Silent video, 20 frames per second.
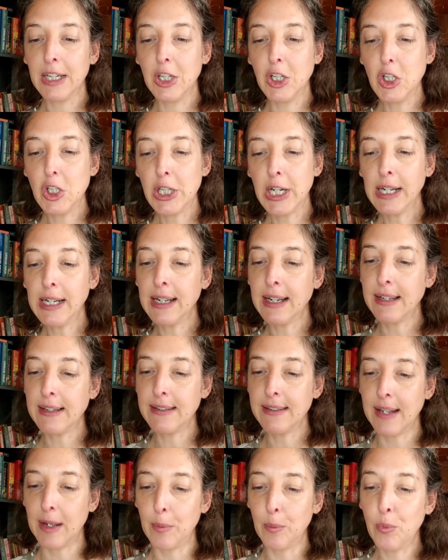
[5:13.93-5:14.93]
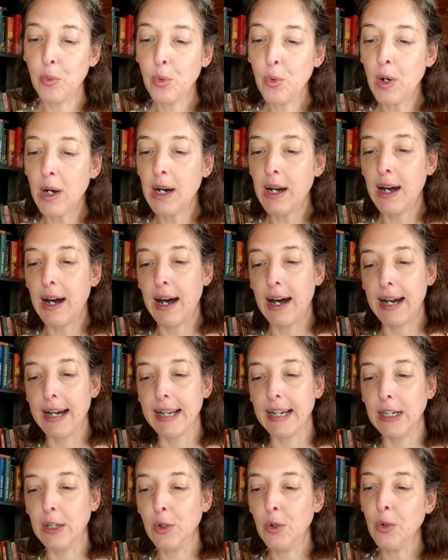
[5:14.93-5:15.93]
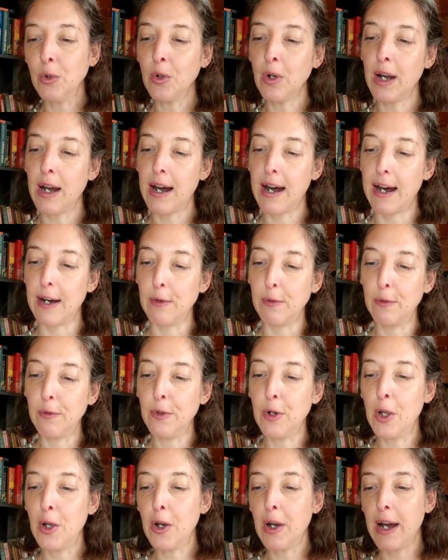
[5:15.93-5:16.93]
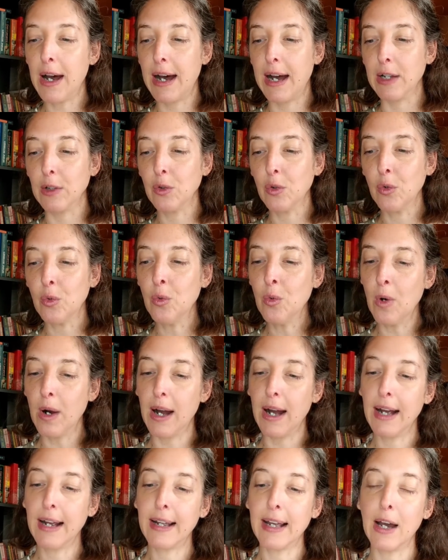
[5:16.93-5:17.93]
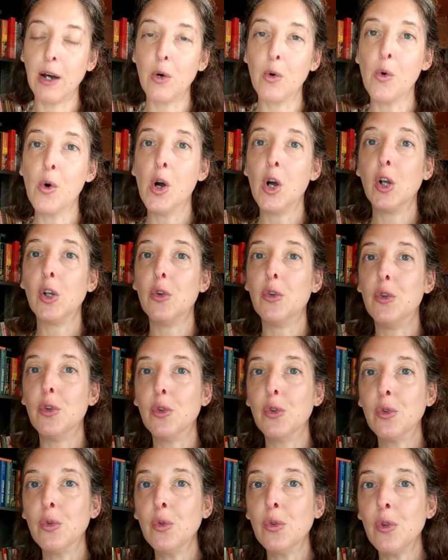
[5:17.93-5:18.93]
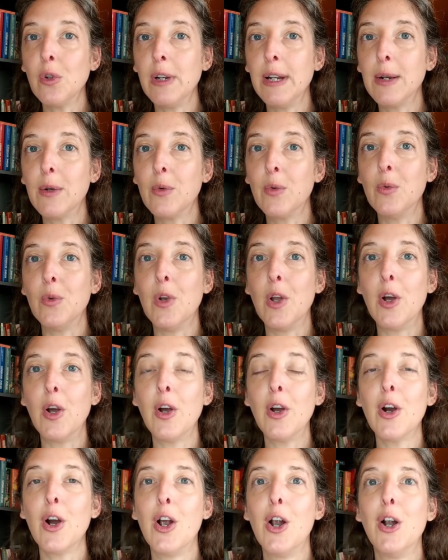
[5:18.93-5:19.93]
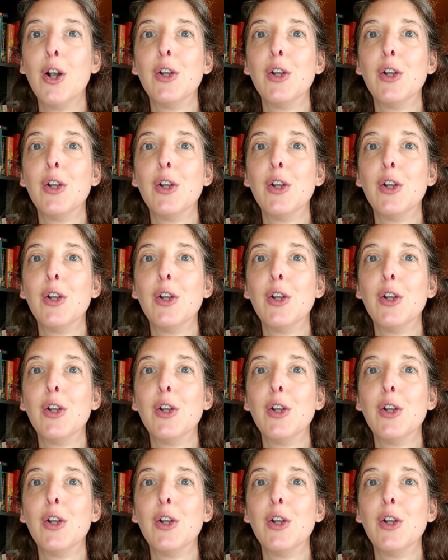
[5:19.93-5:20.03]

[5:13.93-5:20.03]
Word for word: et chagrins à pois, à rayures, à fleurs, à trous, à carreaux de toutes les couleurs